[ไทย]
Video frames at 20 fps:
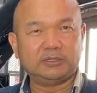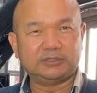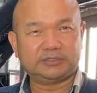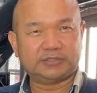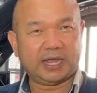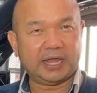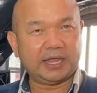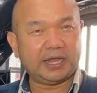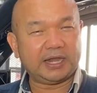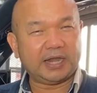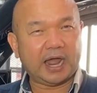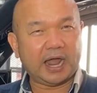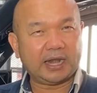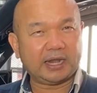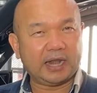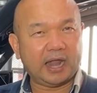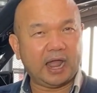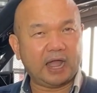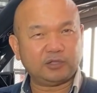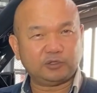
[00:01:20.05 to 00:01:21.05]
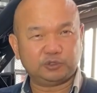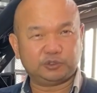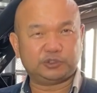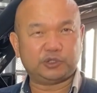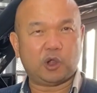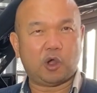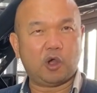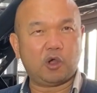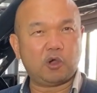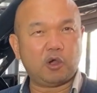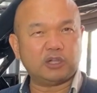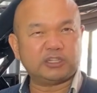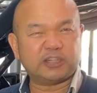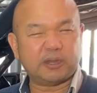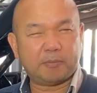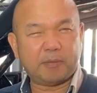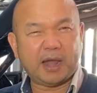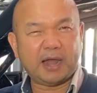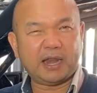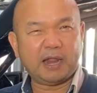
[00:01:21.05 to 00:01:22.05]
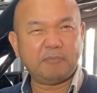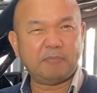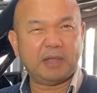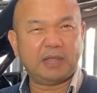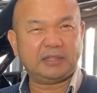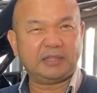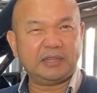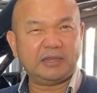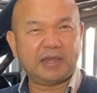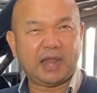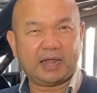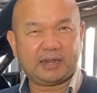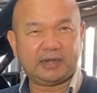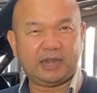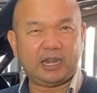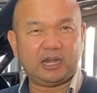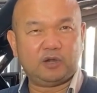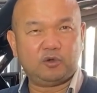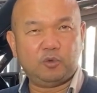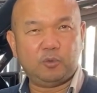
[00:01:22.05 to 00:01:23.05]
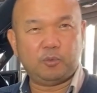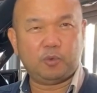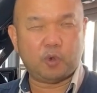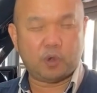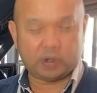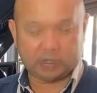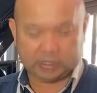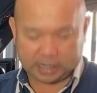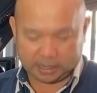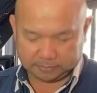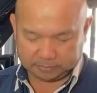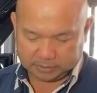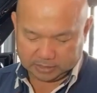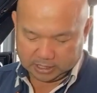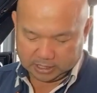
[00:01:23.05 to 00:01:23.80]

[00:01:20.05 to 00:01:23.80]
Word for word: ไซส์ขนาด ห้าจุดสอง ก็สามารถให้เบสที่หนักแน่นและนุ่มนวลครับ